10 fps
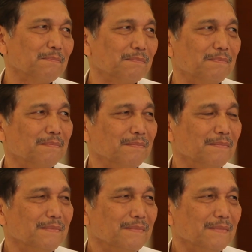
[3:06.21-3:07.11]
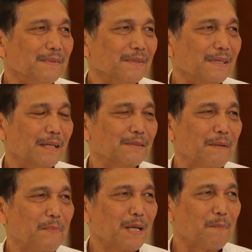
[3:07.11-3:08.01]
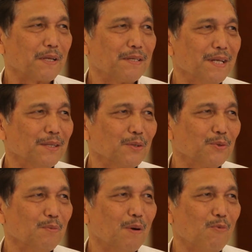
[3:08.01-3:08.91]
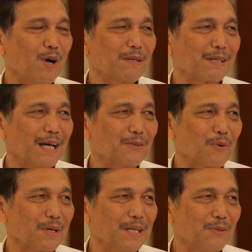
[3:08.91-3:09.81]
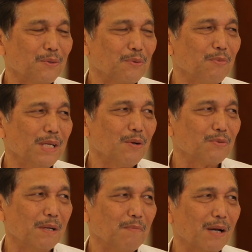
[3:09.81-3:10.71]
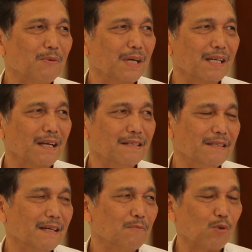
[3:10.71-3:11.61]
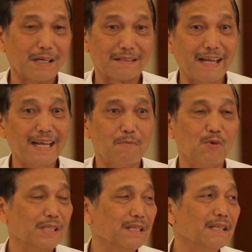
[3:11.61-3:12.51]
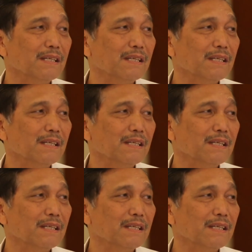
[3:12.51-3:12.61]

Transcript: Hmm. Dan saya pikir Presiden tentu membuat kantor ini tentu beliau sudah melakukan kajian, bukan saya yang buat ini.